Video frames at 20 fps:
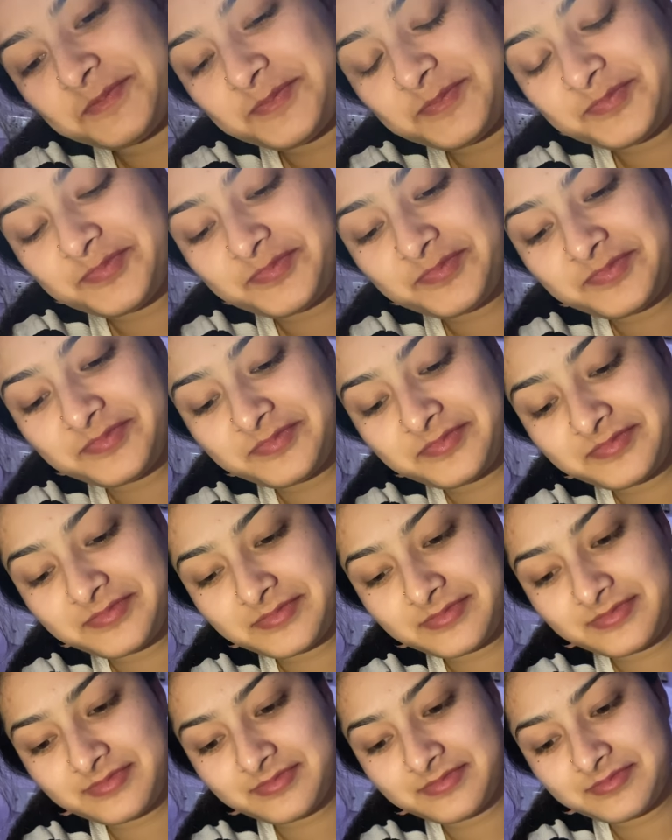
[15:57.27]
कितने साल
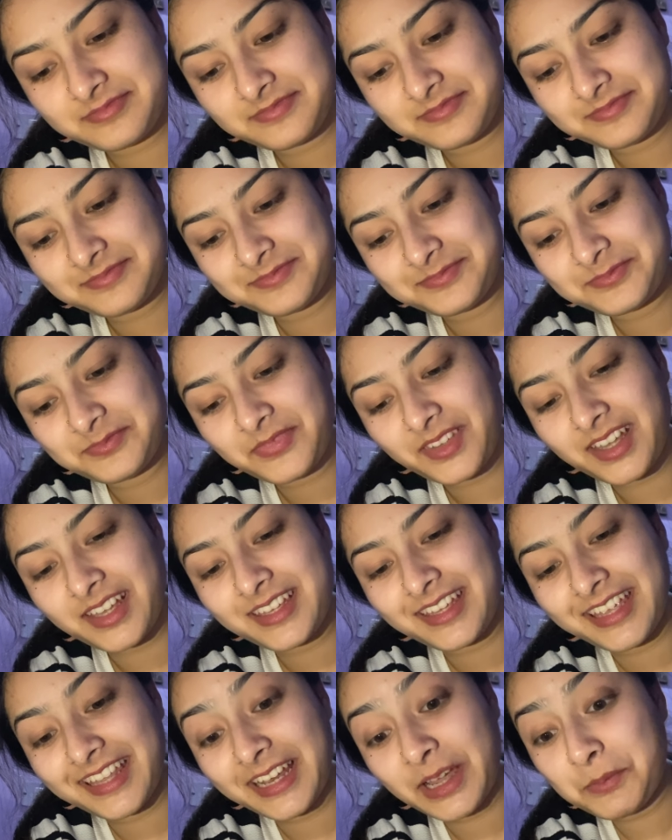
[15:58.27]
की होगी तुम
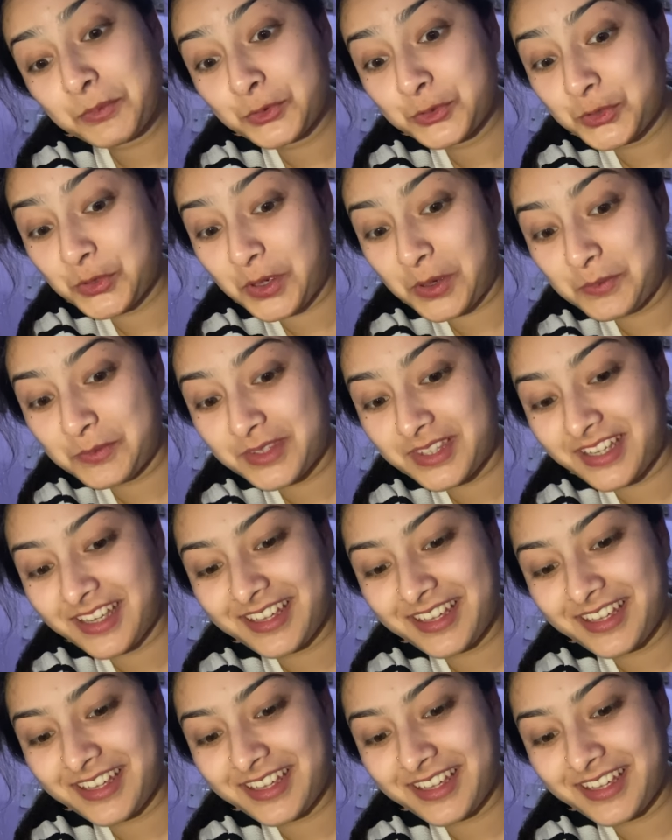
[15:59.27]
ये ना पूछो हमसे